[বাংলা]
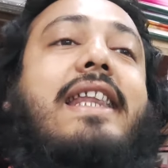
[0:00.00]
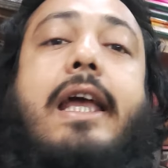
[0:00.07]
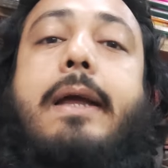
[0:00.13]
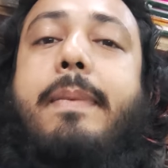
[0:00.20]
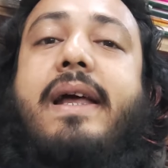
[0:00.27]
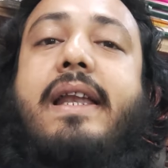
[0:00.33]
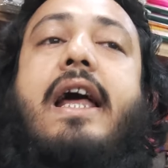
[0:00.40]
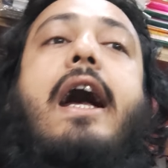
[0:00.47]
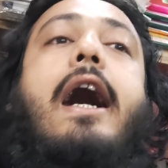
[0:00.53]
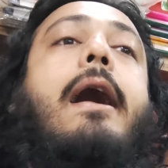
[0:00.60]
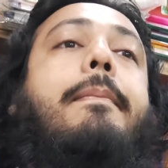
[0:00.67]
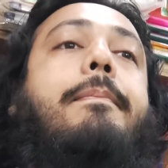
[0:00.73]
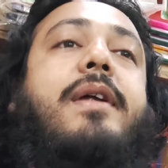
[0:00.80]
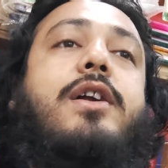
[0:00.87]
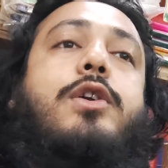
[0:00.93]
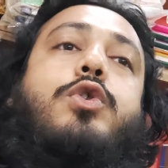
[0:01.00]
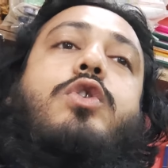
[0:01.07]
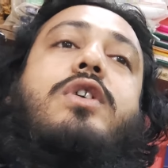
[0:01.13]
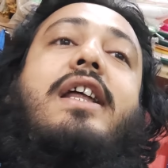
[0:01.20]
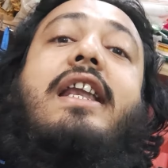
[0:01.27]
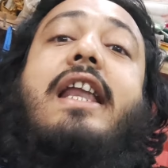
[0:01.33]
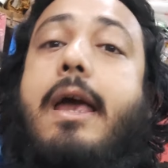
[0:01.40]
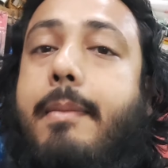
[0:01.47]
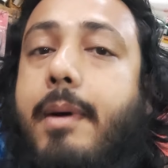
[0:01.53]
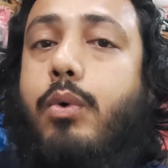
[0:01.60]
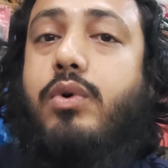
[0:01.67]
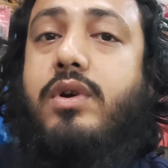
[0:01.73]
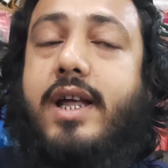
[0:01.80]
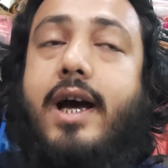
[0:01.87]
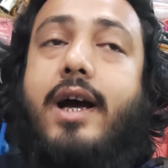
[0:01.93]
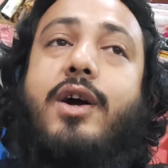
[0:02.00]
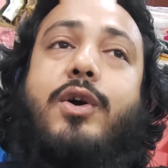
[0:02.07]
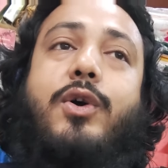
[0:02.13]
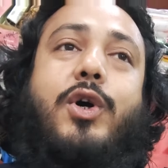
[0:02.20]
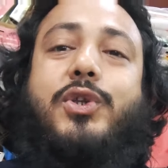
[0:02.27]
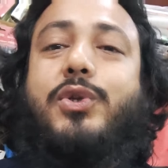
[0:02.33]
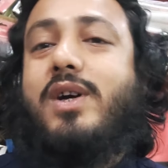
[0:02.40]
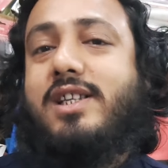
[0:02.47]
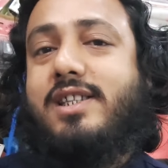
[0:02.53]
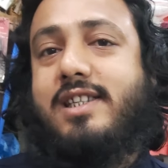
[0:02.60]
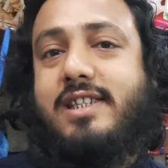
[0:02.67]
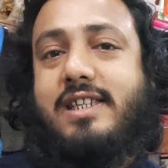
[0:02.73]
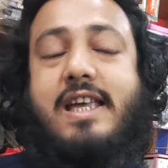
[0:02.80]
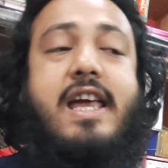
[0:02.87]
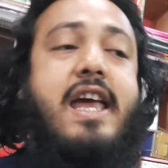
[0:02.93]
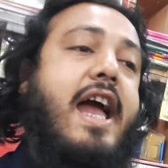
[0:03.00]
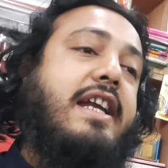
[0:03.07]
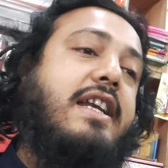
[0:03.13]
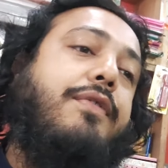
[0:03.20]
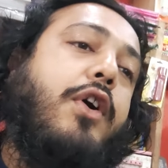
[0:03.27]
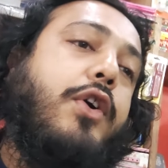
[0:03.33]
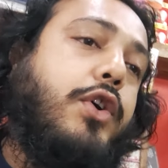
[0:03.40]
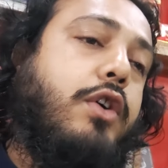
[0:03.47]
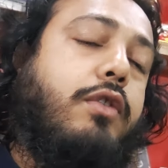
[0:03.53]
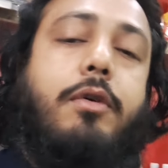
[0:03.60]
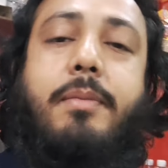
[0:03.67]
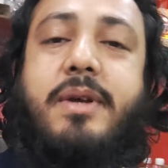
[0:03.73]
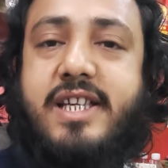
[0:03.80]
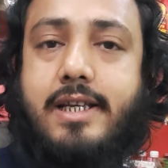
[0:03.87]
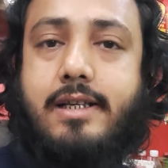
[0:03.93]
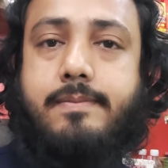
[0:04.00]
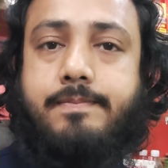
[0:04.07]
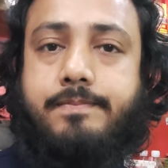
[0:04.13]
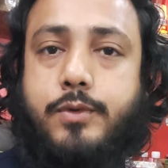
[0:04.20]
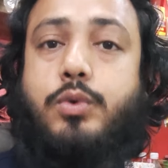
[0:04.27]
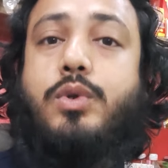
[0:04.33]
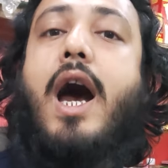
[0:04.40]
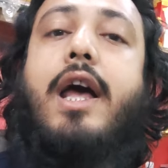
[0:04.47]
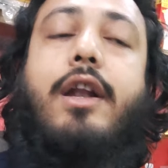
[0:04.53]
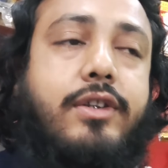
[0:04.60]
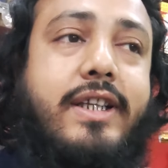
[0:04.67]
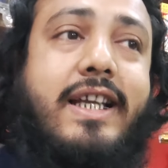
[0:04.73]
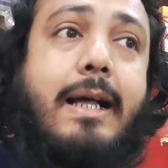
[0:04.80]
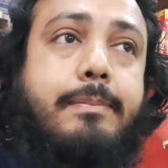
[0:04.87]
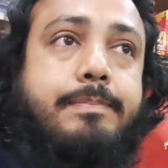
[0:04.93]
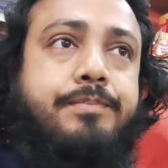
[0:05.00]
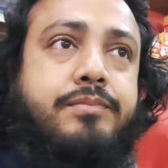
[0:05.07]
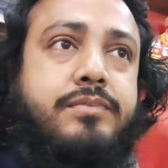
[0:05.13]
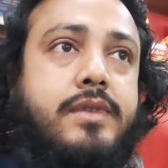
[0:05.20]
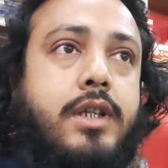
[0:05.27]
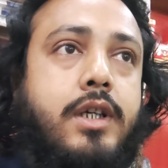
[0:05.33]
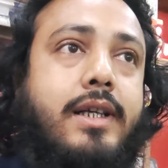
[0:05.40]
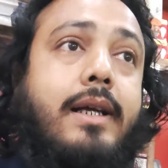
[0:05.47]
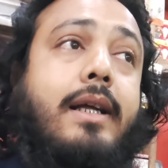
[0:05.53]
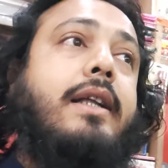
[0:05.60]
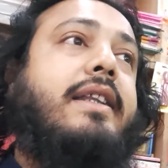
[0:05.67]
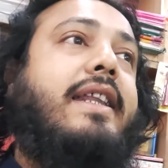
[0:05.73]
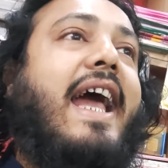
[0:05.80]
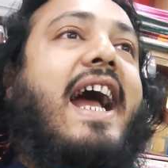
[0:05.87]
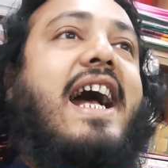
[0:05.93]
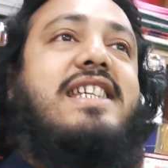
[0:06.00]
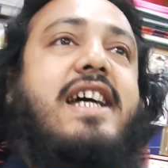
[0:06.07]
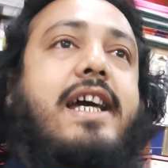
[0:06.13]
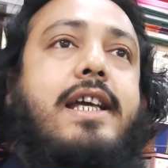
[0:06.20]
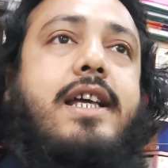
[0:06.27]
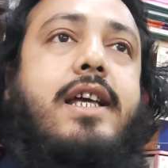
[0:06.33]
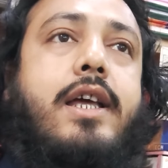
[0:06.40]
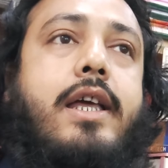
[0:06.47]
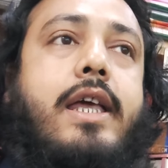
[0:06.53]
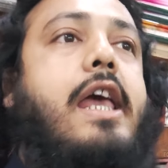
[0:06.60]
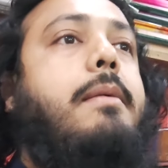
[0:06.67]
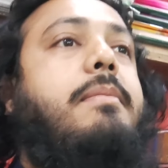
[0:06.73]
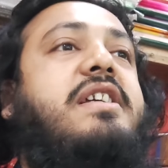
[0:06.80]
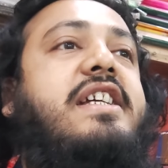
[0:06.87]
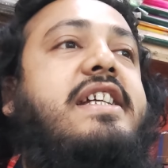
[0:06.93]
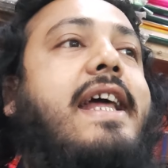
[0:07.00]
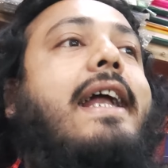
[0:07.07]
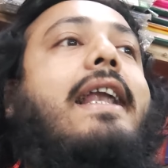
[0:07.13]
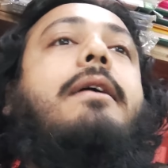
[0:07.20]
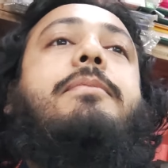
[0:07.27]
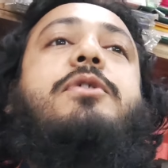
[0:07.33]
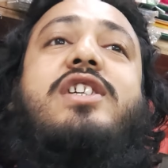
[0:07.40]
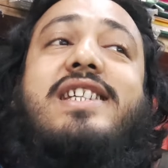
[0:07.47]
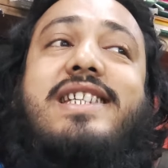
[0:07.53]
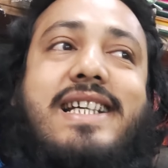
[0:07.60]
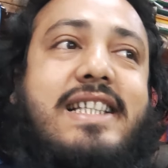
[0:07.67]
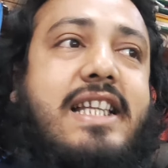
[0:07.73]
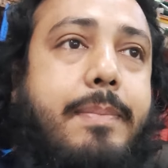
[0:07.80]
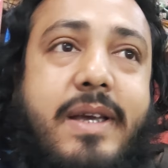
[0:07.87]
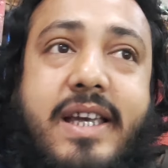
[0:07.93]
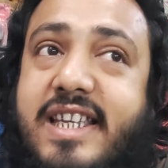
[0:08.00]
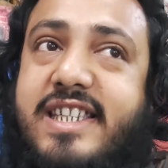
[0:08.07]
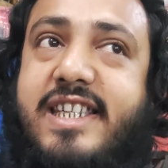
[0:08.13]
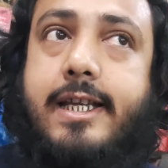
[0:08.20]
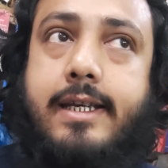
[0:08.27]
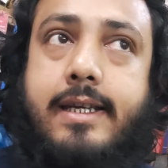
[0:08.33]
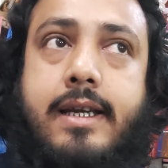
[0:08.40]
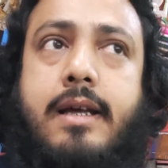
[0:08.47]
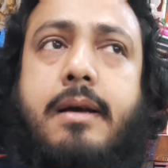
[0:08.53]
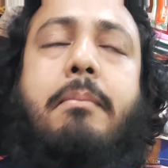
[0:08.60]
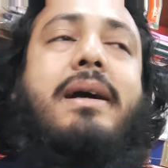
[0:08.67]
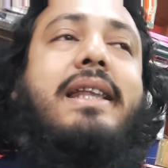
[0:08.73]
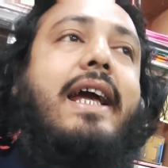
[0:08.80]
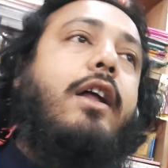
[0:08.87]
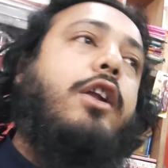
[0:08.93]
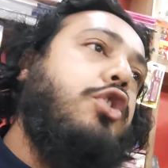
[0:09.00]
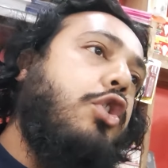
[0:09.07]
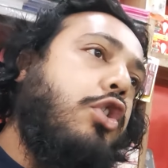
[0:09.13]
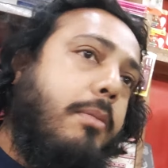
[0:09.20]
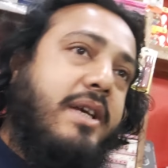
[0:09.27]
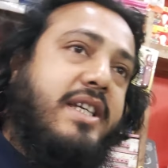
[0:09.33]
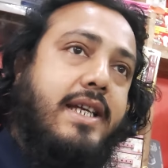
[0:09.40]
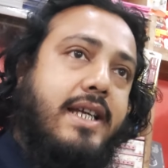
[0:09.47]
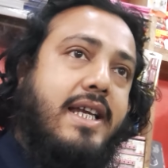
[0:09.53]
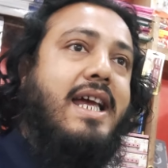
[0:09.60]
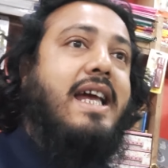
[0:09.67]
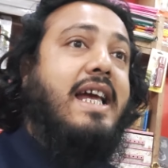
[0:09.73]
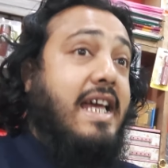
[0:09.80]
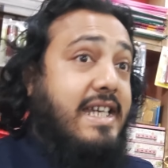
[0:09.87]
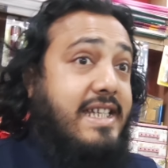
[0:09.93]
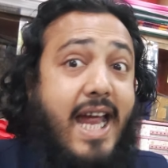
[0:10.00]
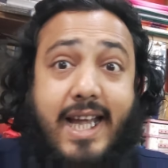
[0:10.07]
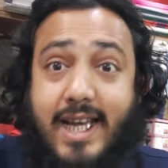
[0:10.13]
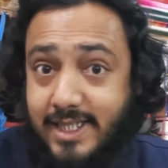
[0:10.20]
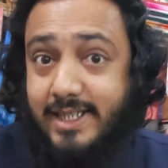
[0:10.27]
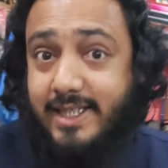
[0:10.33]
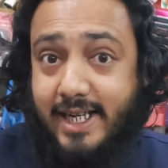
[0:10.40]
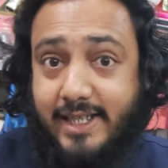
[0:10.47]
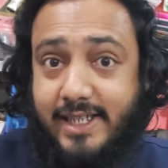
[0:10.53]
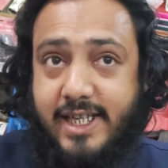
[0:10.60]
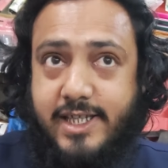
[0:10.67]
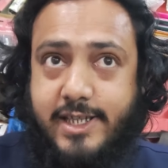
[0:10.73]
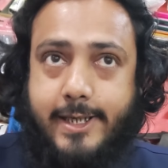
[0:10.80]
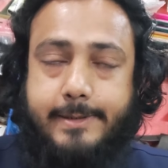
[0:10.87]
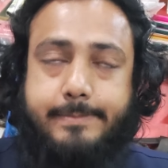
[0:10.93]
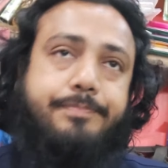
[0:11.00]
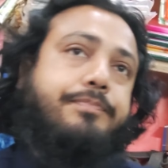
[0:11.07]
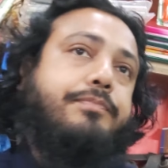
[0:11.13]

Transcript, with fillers: দেখবেন আপনার টোটাল অ্যামাউন্টটা কত আসতেছে একটা ফটোকপি মেশিন উদাহরণ নিলাম দেখা যায় এই মেশিনটা এক লাখ বিশ হাজার টাকা দিয়ে আপনি নিচ্ছেন বা দেখা গেলো ছোটো মেশিন ষাট হাজার টাকা দিয়ে নিচ্ছেন